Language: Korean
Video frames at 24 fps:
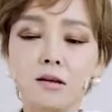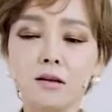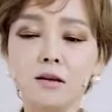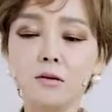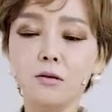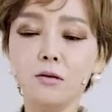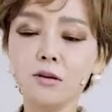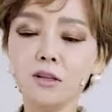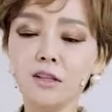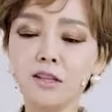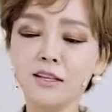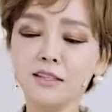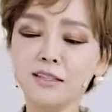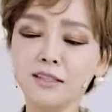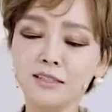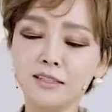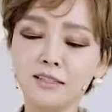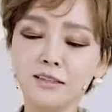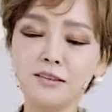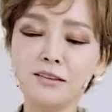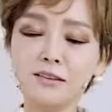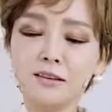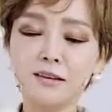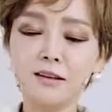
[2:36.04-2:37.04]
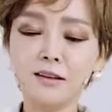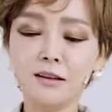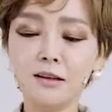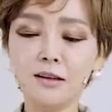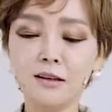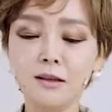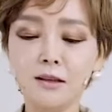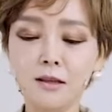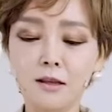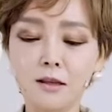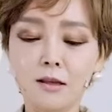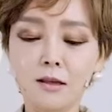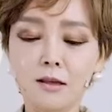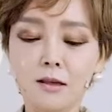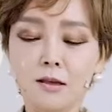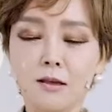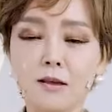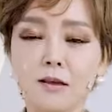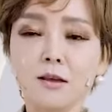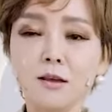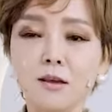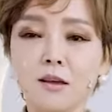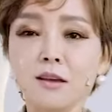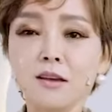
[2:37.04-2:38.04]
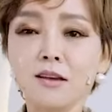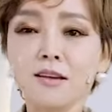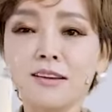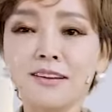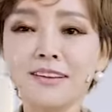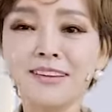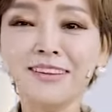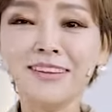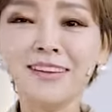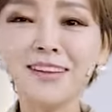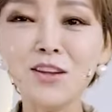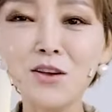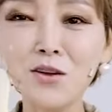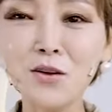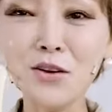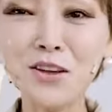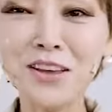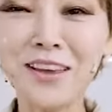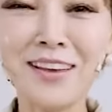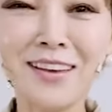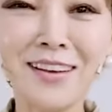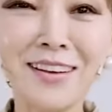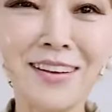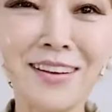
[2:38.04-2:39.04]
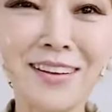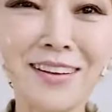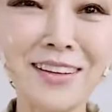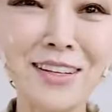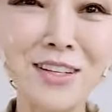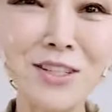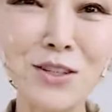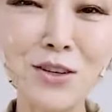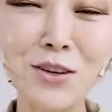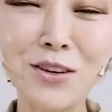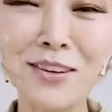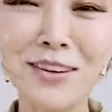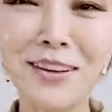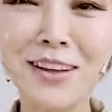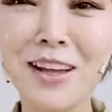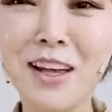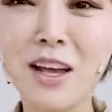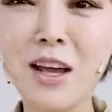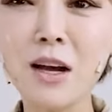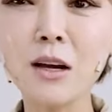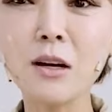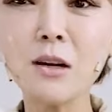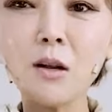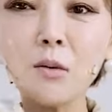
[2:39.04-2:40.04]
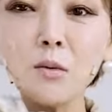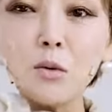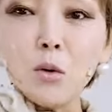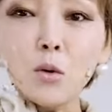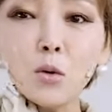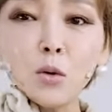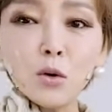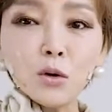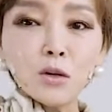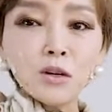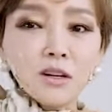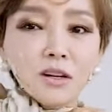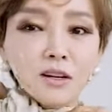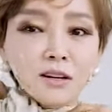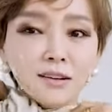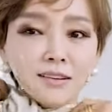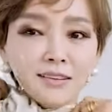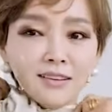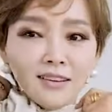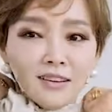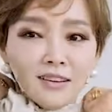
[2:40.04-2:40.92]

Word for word: 네, 요렇게 됐어. 마술이에요. 거의. 요렇게. 그죠? 네. 그럼 요거를